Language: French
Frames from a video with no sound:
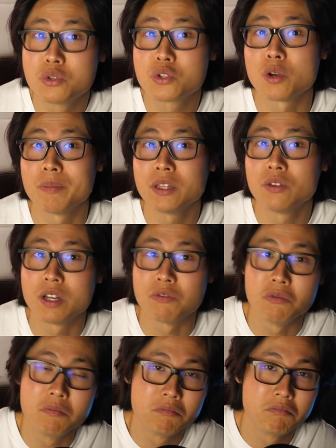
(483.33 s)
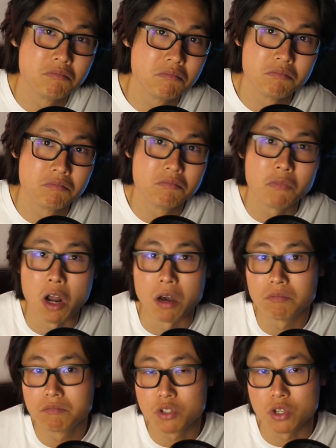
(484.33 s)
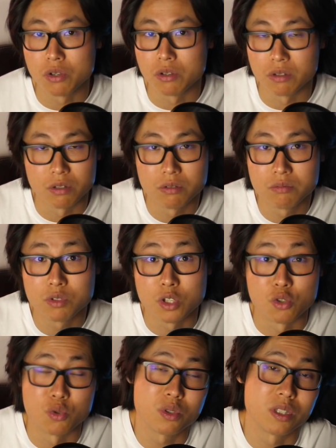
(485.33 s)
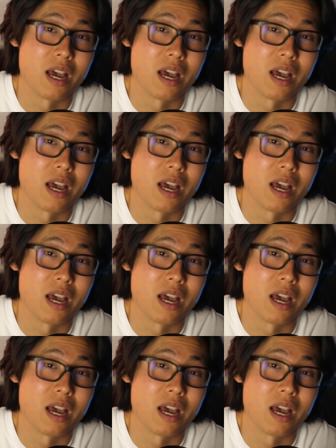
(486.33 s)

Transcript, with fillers: 100 mètres dans la vue. Voilà, c'est juste